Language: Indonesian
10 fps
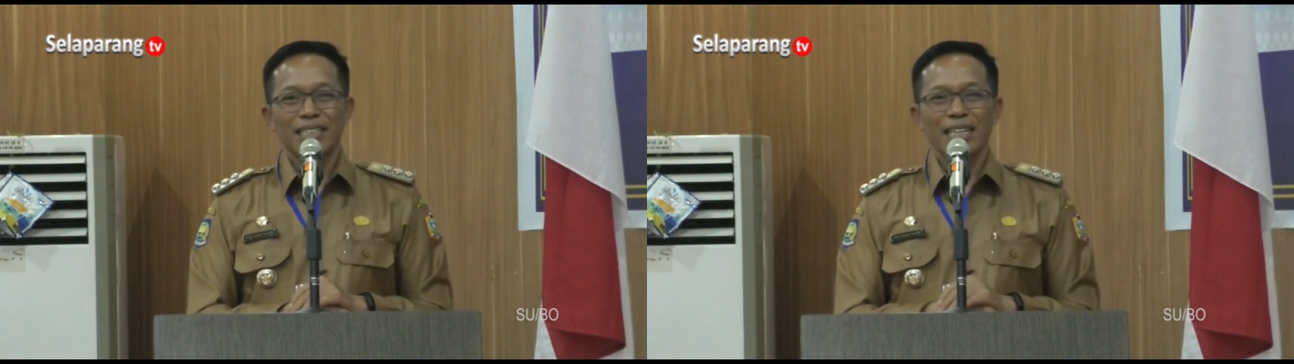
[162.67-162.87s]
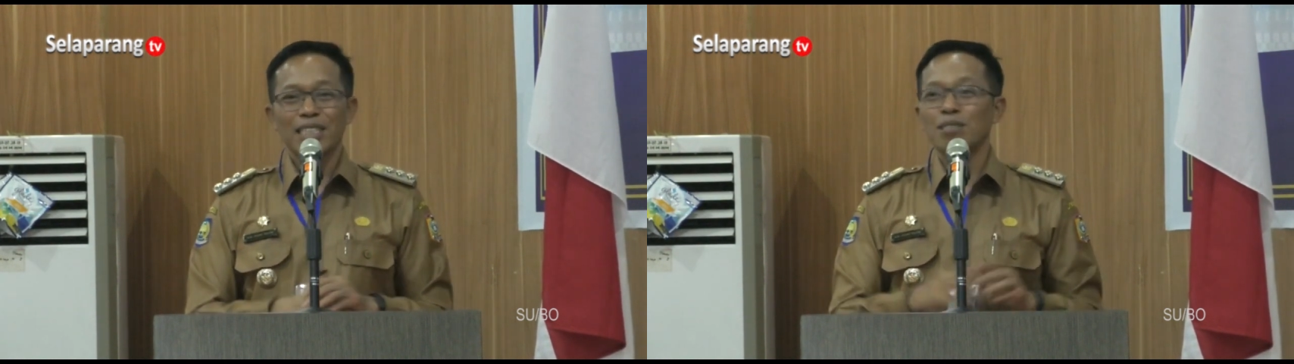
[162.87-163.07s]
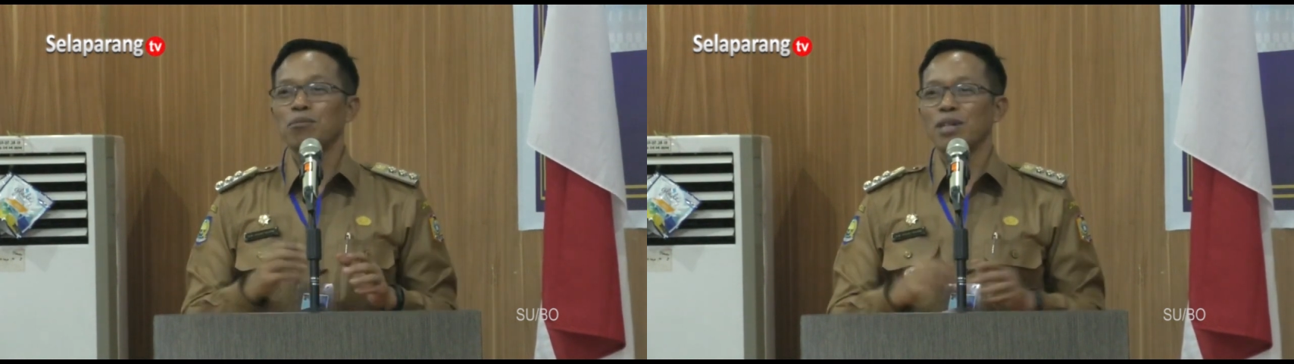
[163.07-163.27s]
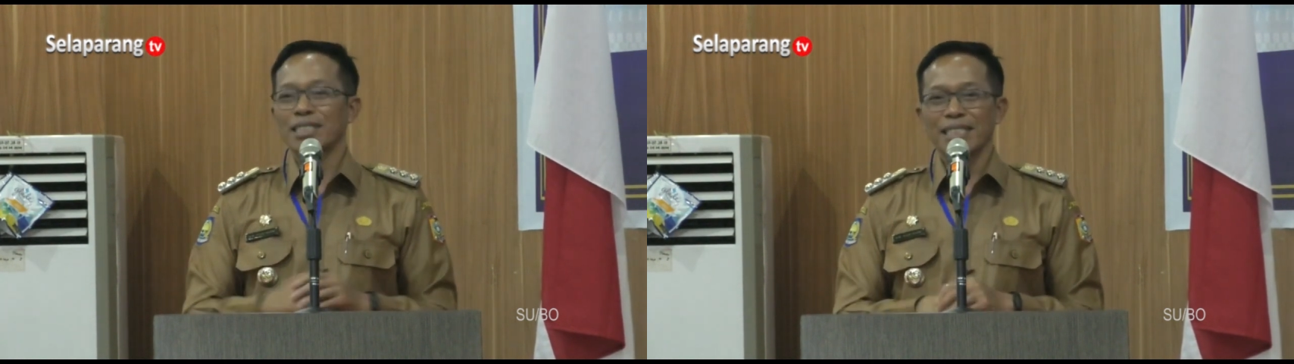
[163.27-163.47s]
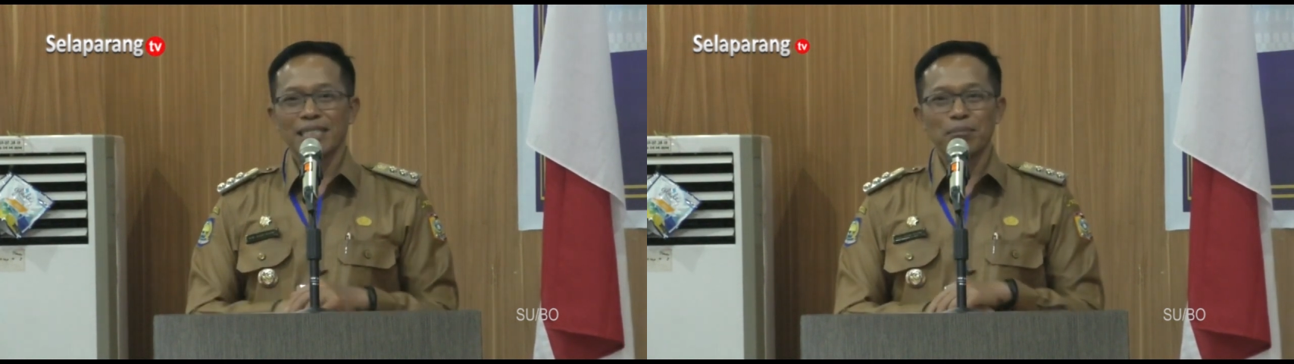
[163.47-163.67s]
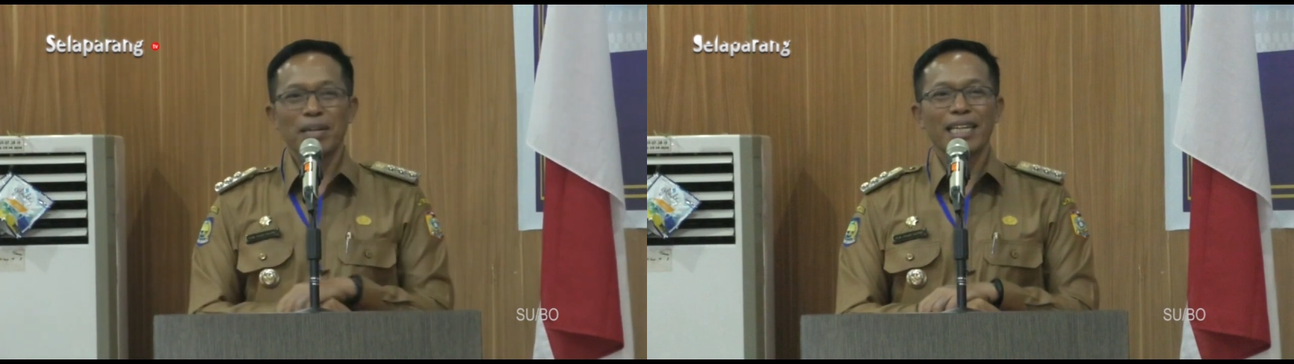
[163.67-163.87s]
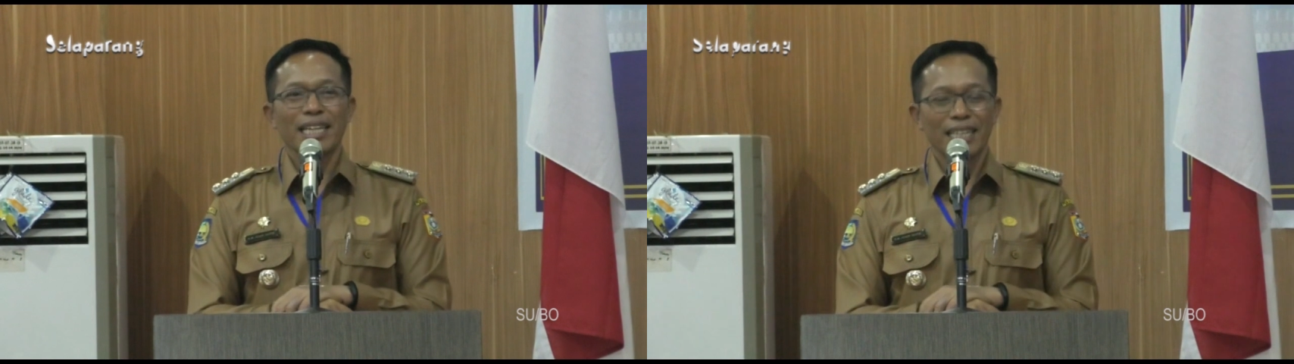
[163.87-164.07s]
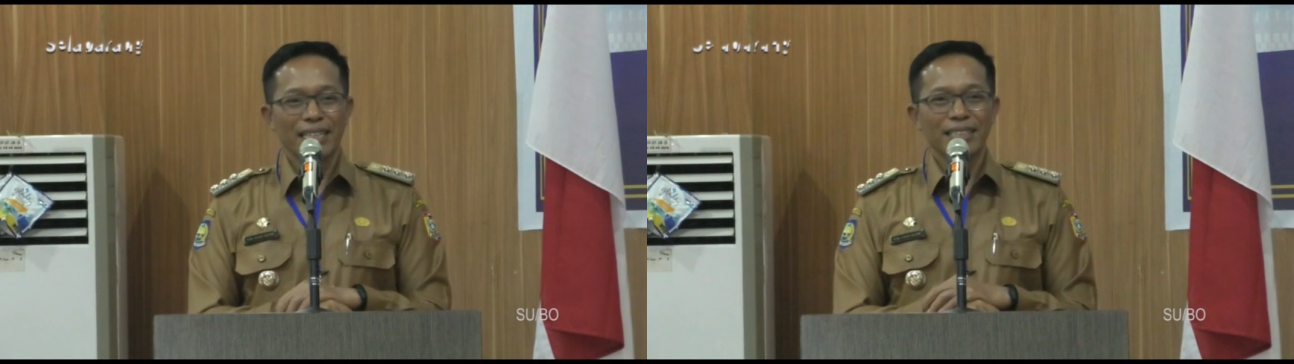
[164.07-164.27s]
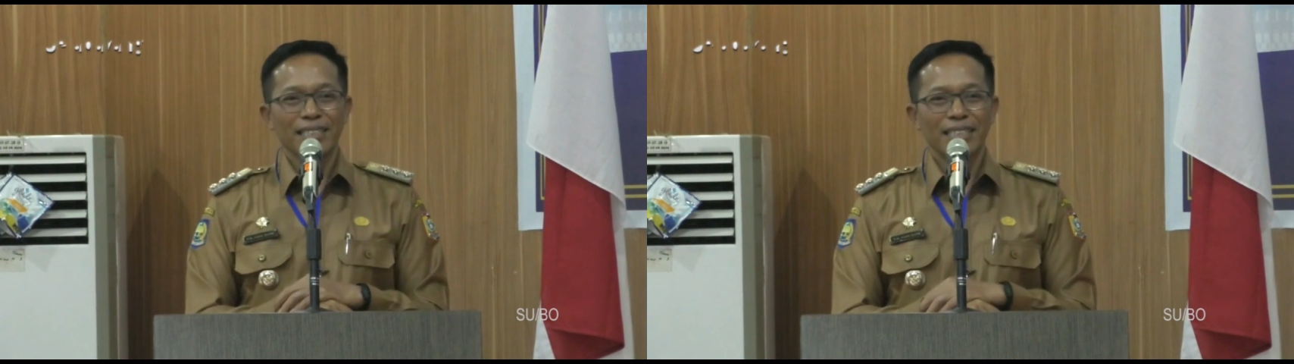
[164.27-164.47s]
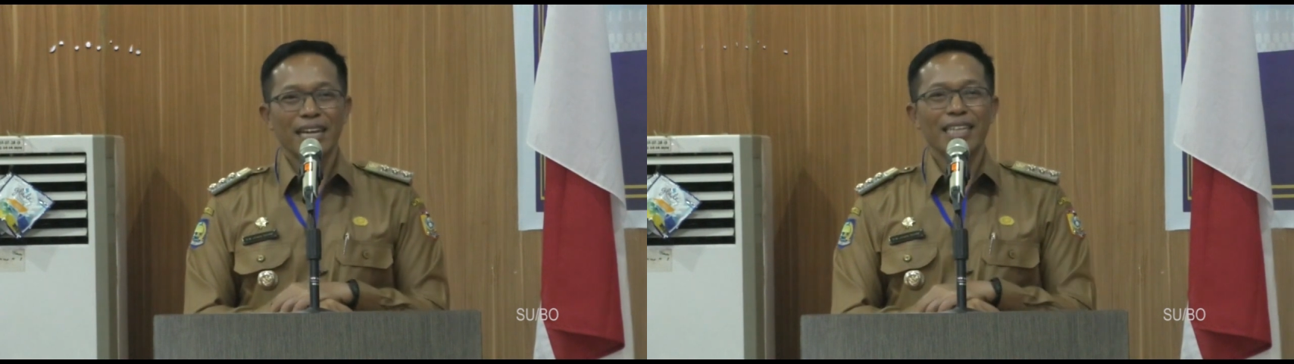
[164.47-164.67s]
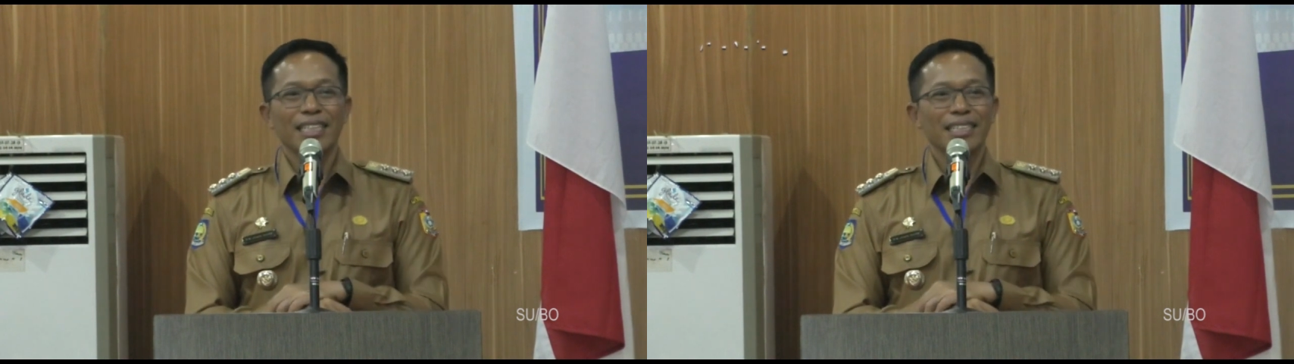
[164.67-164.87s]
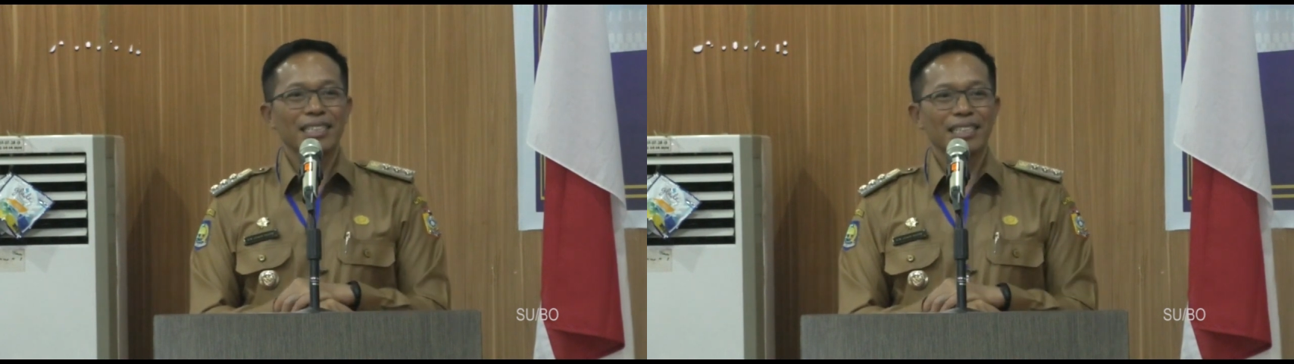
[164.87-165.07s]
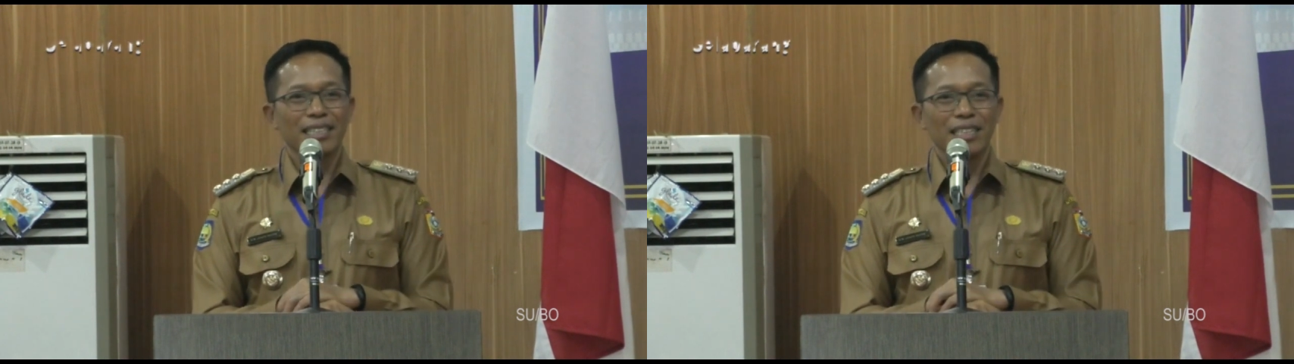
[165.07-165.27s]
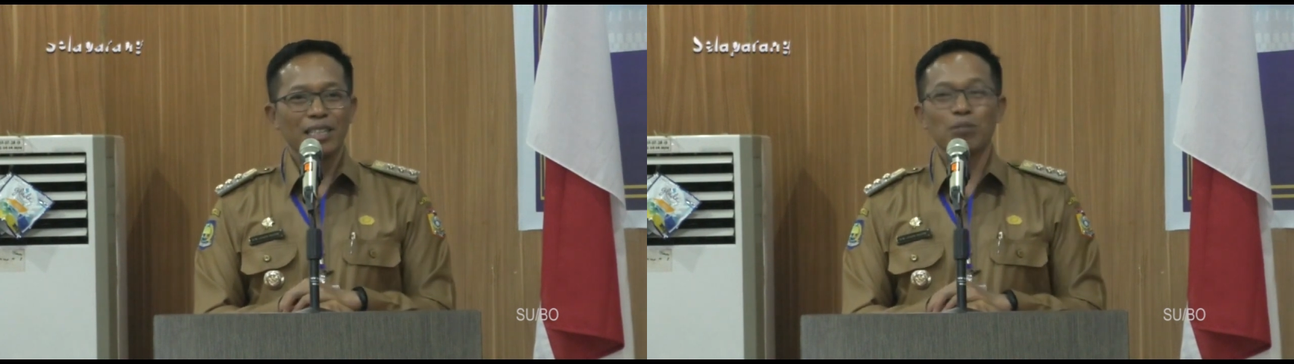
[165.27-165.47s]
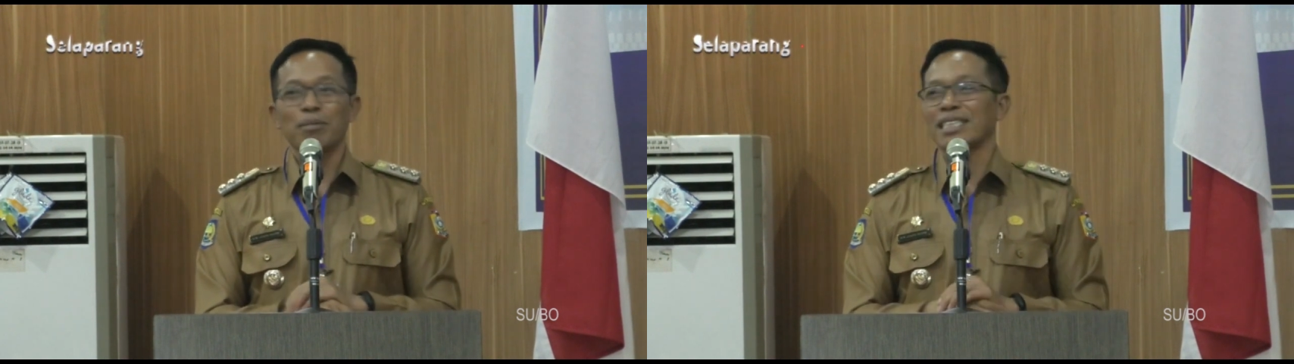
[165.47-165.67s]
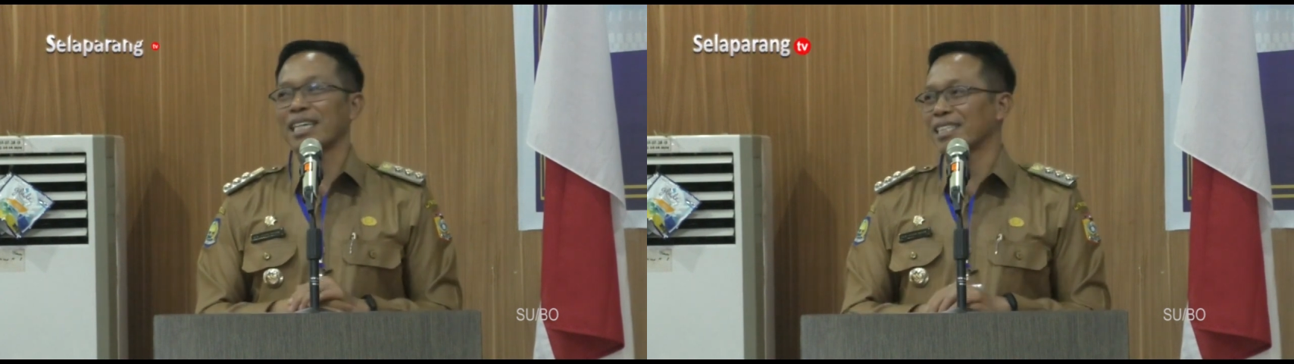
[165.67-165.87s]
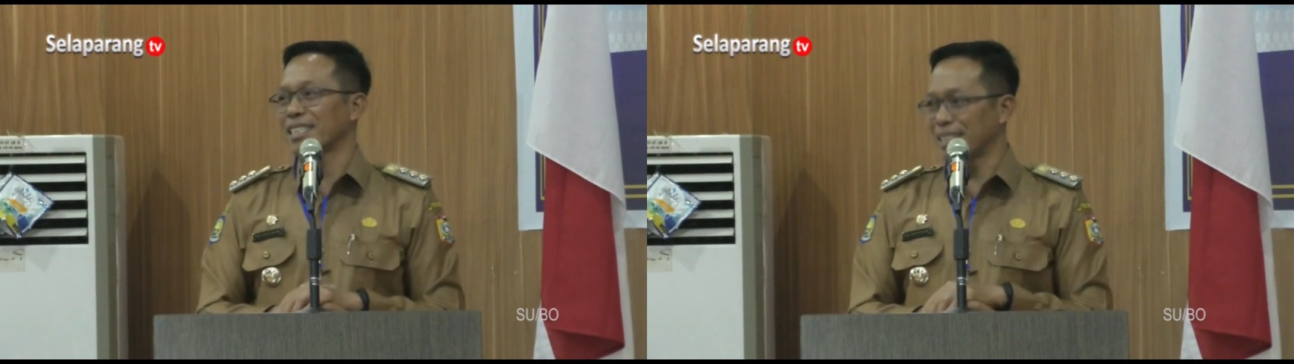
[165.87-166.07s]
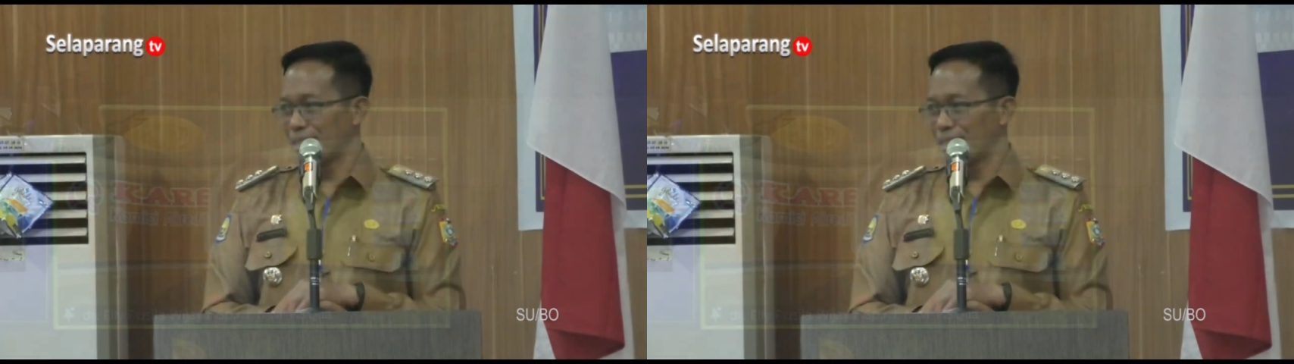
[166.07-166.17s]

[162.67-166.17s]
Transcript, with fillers: dari semua sisi pelayanan yang ada di rumah sakit.